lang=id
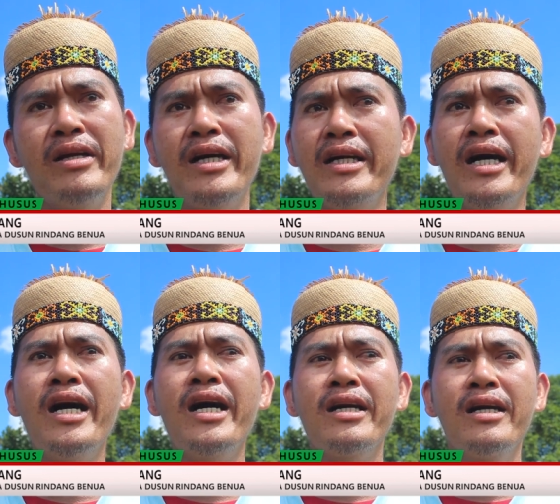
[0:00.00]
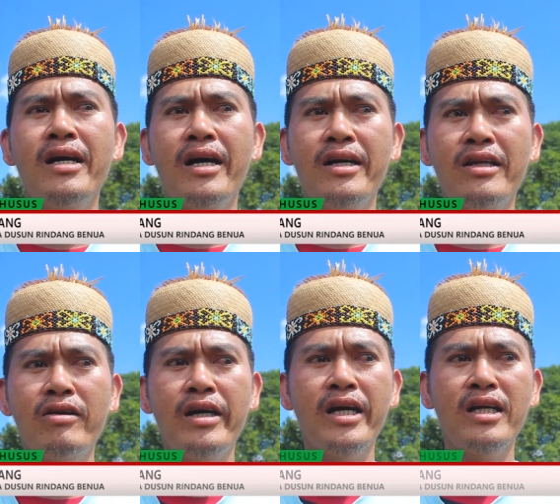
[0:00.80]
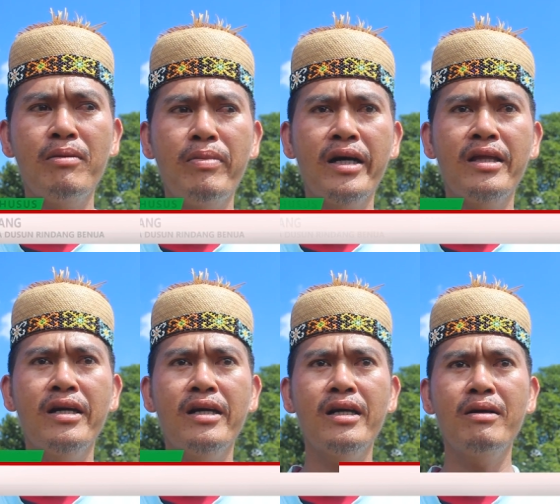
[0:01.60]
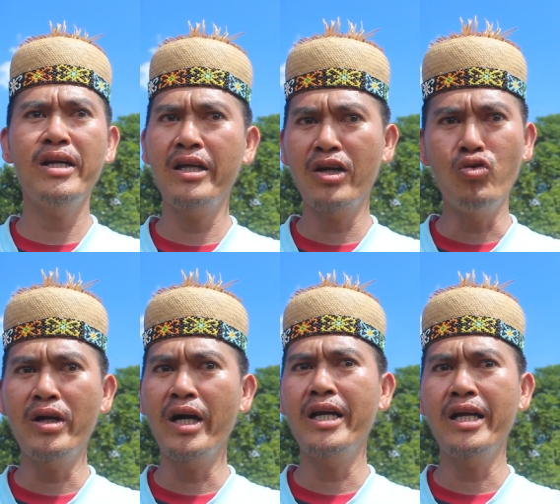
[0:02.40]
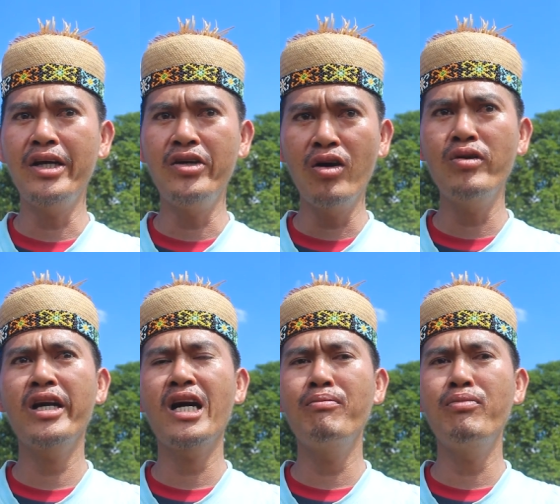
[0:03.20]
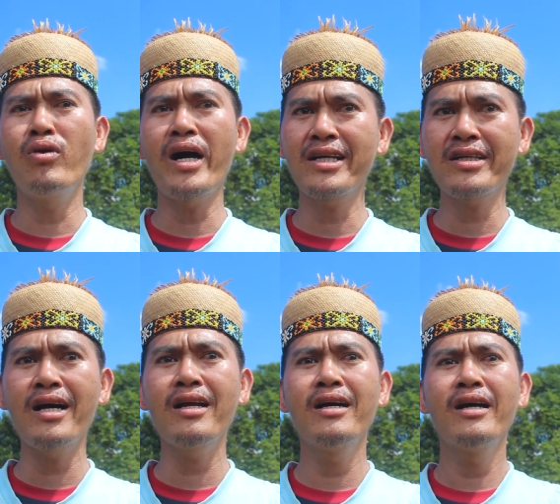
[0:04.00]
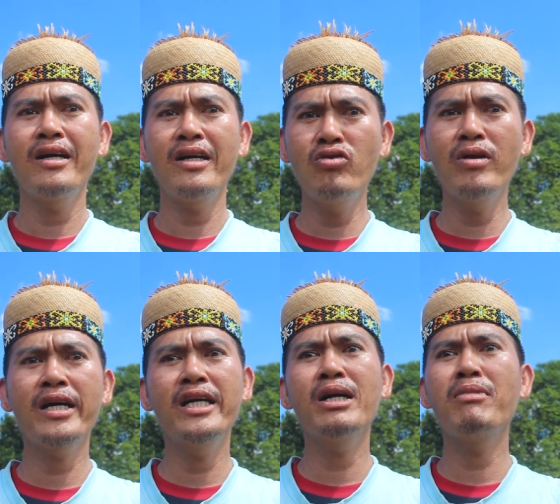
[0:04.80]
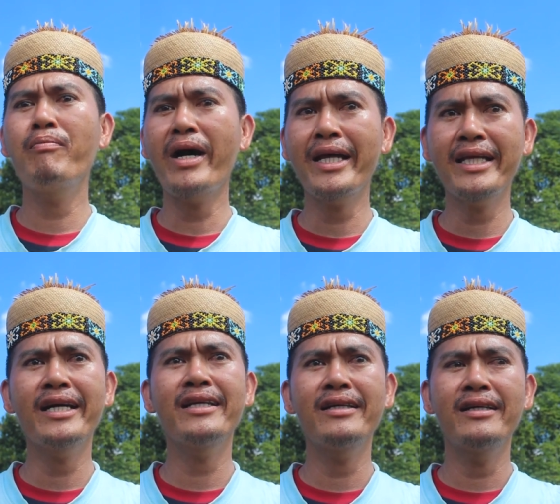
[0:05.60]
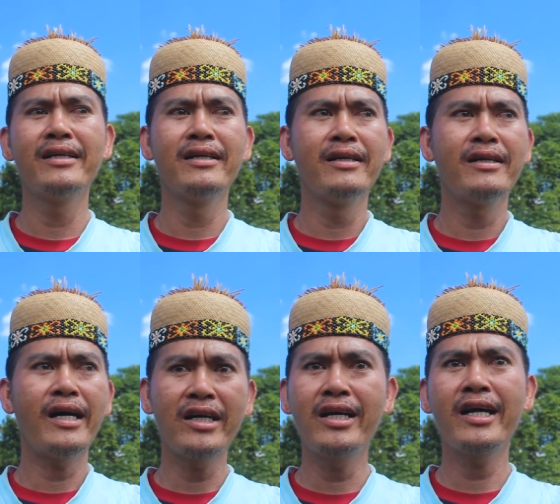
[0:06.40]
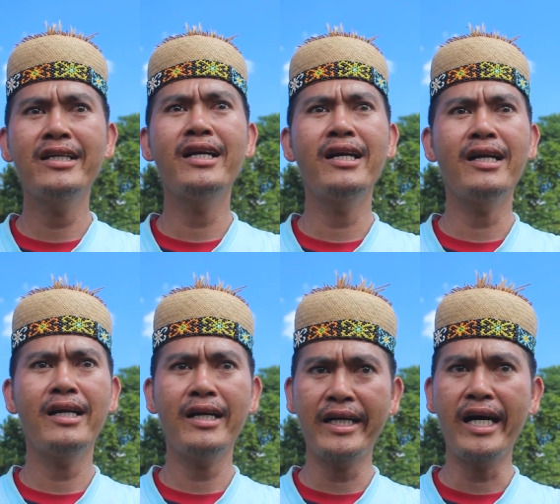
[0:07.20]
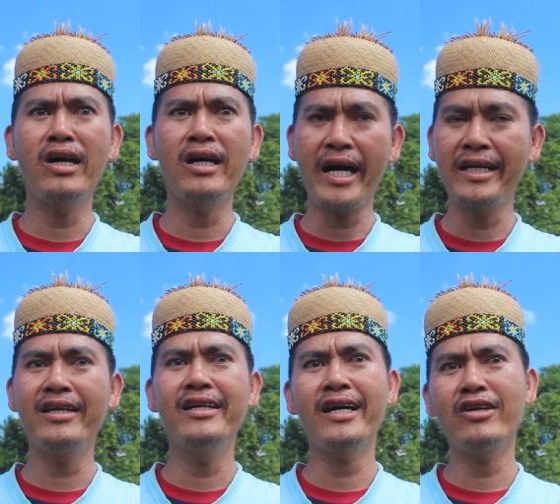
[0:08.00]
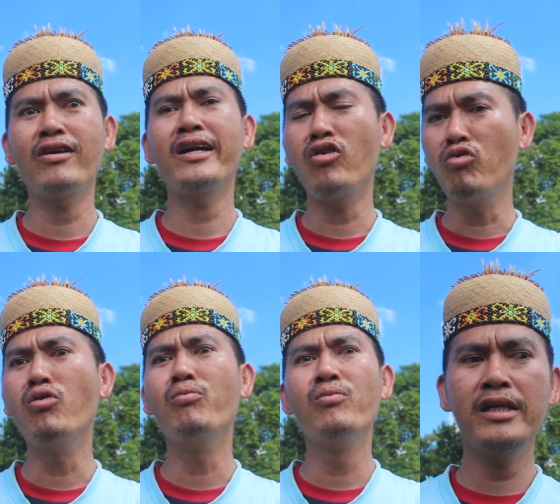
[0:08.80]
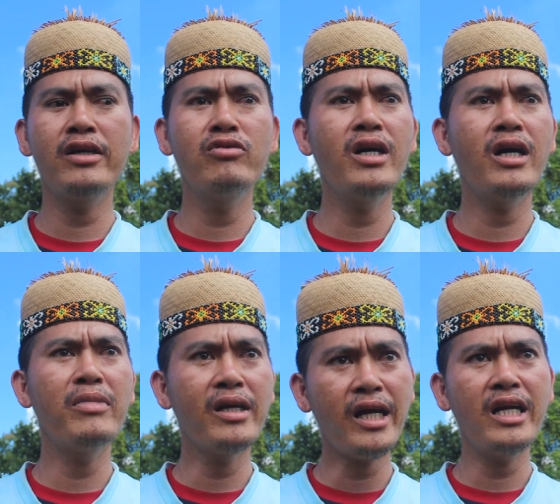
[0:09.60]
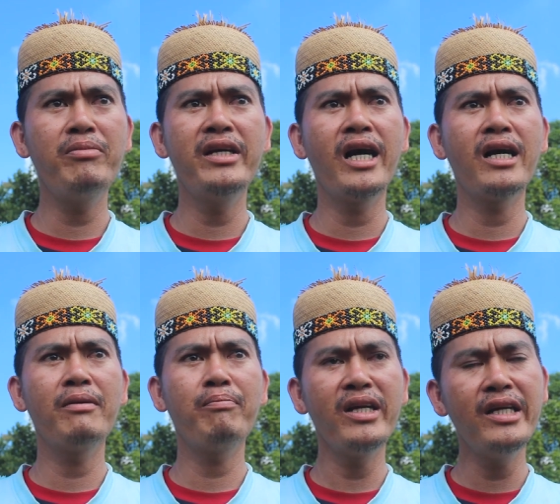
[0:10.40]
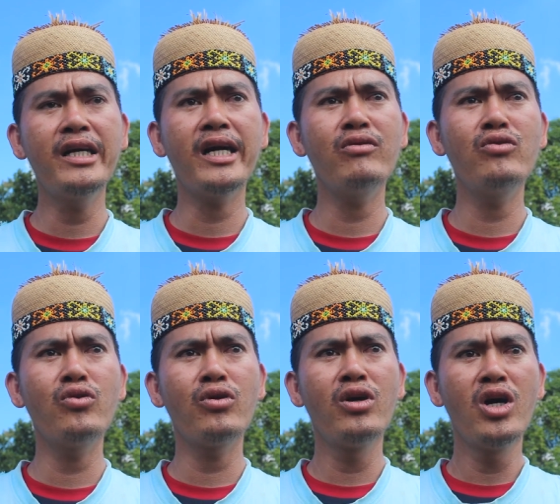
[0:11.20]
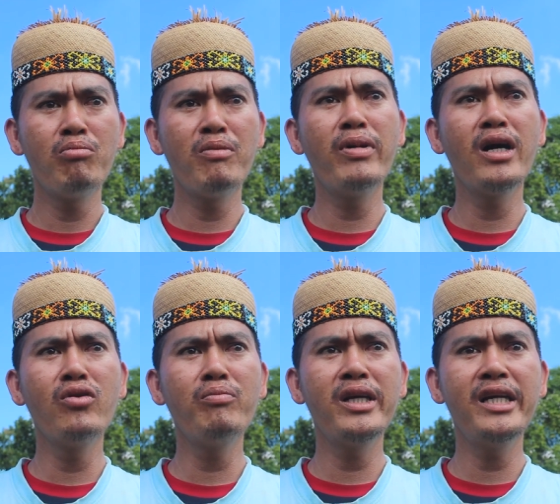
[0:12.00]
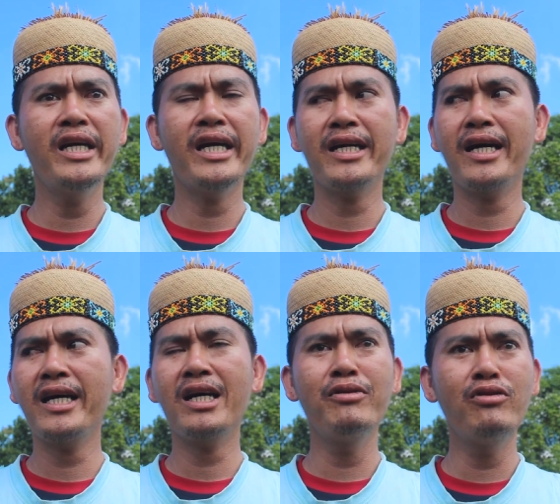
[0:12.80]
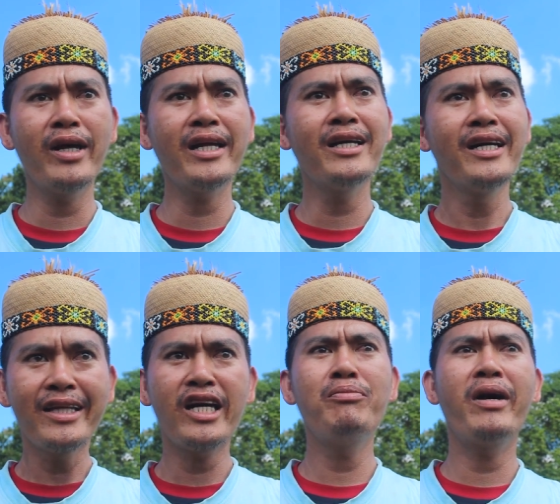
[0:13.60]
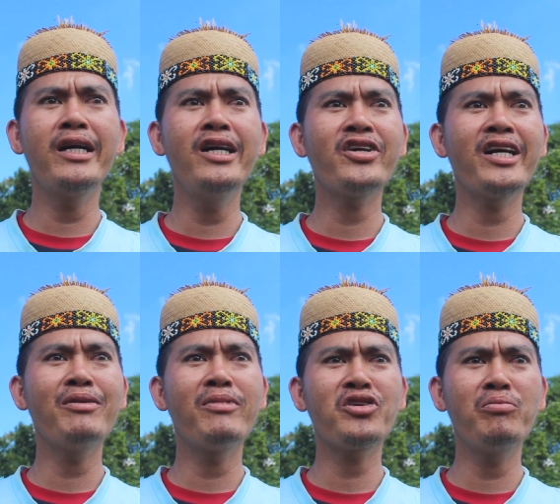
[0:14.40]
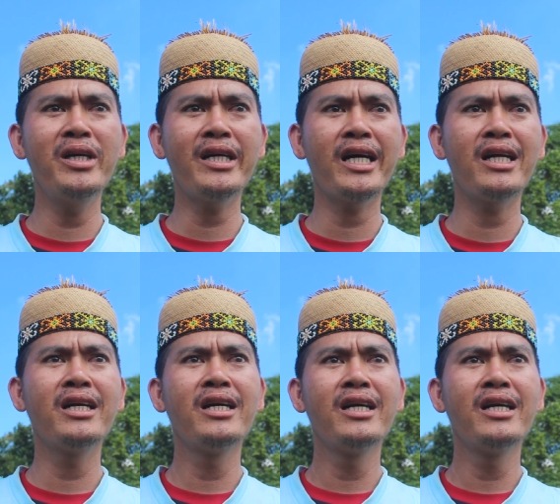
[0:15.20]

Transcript: mendadak, atau ada yang dapat uh, berita duka dari jauh dari kampung asal, itulah kita manfaatkan hasil-hasil ladang adat ini atau ladang umum. Kita juga bergerak di bidang pendidikan untuk membangun pendidikan anak-anak. Kebetulan tadi pagi saya meresmikan